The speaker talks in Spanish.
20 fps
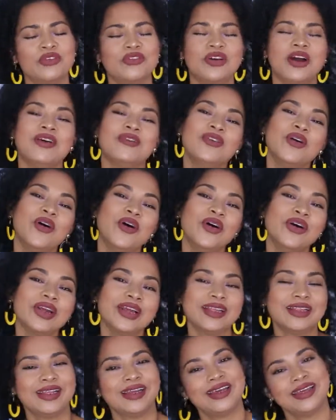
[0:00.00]
favor
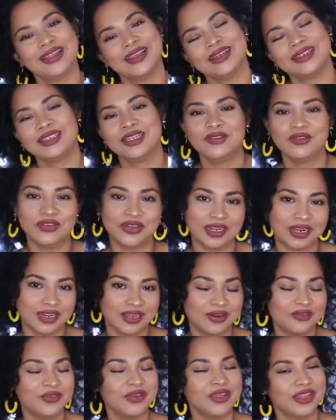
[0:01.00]
que te quedes hasta el final
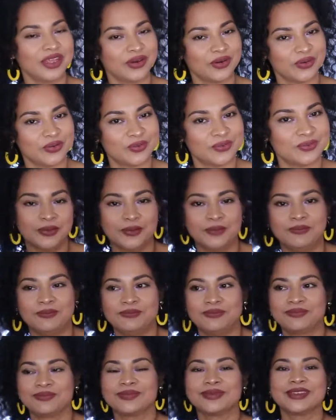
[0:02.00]
del video.
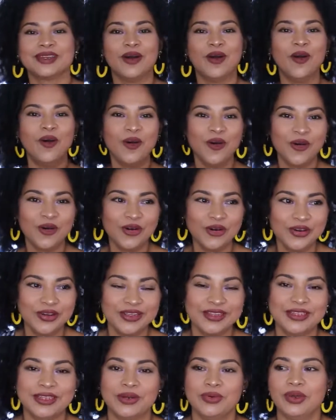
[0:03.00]

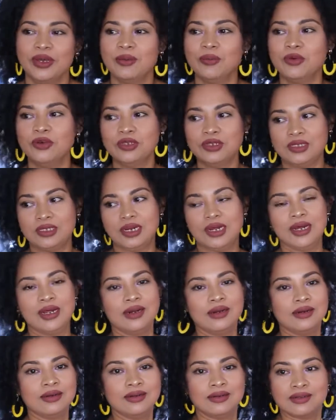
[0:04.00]
Hoy te voy a mostrar